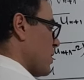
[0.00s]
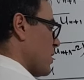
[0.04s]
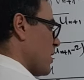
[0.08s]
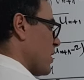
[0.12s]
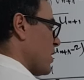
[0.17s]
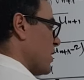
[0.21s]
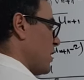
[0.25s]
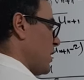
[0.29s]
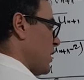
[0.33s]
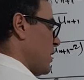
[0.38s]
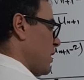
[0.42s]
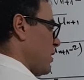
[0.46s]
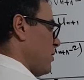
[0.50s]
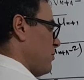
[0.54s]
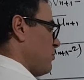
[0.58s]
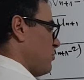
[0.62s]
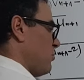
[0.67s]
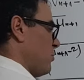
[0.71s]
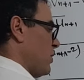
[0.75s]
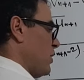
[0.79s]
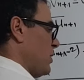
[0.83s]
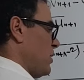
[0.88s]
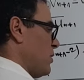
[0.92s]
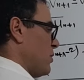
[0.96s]
اثنين
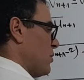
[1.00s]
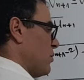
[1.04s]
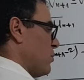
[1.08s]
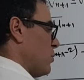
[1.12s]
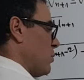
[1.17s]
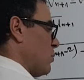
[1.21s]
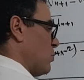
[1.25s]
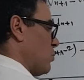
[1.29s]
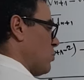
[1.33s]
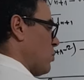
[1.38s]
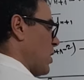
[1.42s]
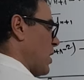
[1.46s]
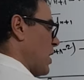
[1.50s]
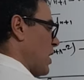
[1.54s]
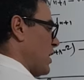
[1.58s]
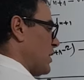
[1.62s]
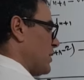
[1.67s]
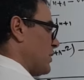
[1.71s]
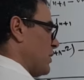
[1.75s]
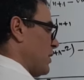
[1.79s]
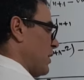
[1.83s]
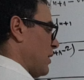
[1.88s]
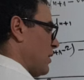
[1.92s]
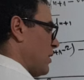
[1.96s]
في
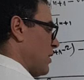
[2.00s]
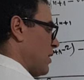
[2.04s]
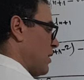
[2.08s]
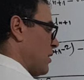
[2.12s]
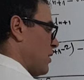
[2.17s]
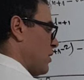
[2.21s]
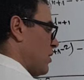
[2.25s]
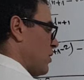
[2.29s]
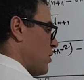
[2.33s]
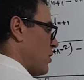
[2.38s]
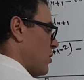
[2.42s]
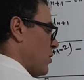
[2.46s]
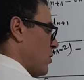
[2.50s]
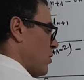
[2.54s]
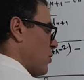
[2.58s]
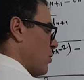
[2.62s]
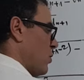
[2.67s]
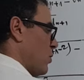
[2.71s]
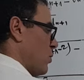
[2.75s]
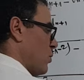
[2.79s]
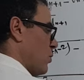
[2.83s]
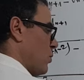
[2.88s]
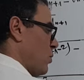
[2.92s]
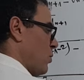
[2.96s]
واحد على
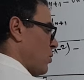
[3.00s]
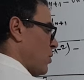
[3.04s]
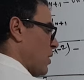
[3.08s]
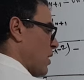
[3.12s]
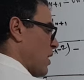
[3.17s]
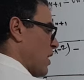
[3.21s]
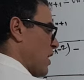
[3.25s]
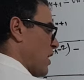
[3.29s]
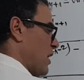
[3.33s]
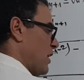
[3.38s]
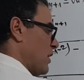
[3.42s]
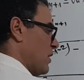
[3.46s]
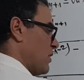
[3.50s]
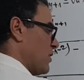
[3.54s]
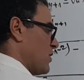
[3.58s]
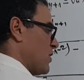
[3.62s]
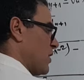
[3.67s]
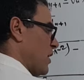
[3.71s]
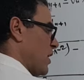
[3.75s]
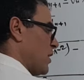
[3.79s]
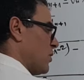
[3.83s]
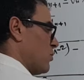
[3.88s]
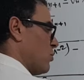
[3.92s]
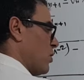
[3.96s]
اي ان
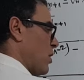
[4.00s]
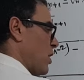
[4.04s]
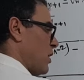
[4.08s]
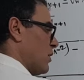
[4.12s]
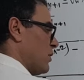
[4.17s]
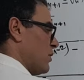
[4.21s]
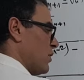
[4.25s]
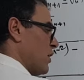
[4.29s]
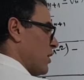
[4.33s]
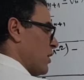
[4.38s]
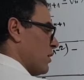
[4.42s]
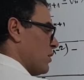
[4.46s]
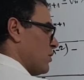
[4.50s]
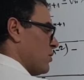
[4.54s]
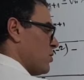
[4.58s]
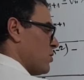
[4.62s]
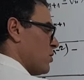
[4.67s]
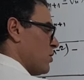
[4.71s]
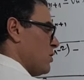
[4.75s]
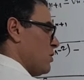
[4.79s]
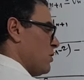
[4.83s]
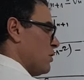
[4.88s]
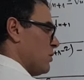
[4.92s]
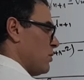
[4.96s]
زايد واحد
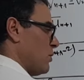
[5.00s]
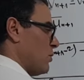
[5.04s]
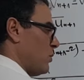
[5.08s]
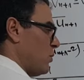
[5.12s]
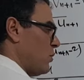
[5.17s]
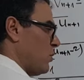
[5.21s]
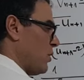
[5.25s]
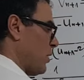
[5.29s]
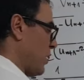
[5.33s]
ناقص اي